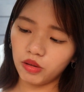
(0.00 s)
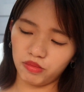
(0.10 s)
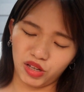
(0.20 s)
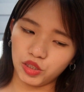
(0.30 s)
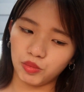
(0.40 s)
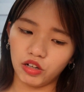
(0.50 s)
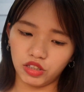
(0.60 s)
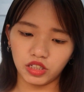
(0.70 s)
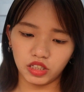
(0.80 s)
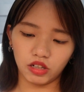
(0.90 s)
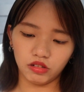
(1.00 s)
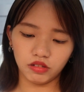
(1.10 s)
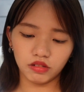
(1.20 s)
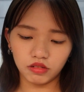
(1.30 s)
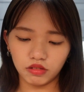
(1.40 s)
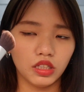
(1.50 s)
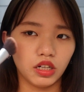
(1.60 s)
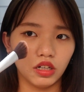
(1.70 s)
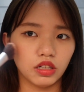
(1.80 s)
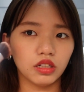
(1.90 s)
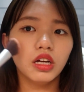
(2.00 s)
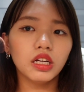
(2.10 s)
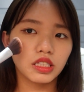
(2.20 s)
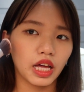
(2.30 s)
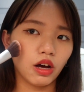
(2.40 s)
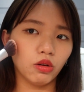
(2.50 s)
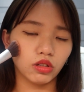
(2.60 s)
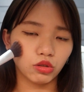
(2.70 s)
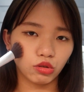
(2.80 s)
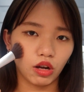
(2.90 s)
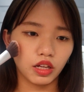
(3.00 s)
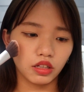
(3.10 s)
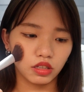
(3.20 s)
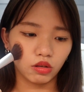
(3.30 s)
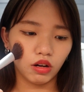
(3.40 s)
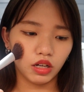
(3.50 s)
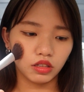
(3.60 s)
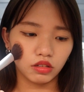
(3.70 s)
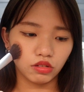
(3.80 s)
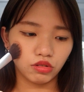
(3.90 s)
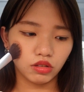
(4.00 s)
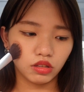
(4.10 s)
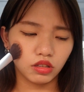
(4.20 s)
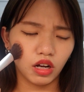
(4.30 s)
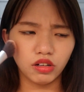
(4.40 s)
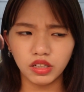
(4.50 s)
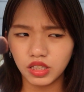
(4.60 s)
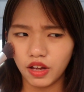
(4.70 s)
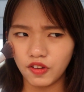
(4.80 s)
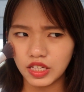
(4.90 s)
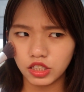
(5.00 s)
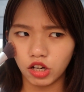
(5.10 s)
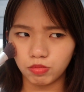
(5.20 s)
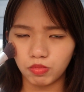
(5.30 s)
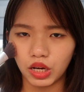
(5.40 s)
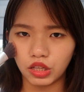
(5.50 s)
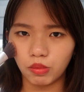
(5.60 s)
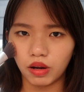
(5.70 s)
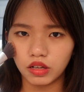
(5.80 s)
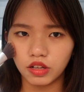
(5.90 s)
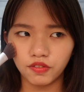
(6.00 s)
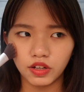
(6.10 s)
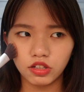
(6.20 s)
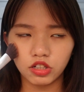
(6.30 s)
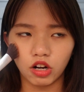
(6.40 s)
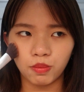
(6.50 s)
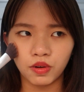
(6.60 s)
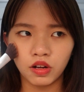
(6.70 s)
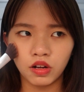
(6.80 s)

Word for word: 没什么好介绍的。那个腮红的刷子的话呢，就是好像是在 Face Shop 买的吧，The Face Shop，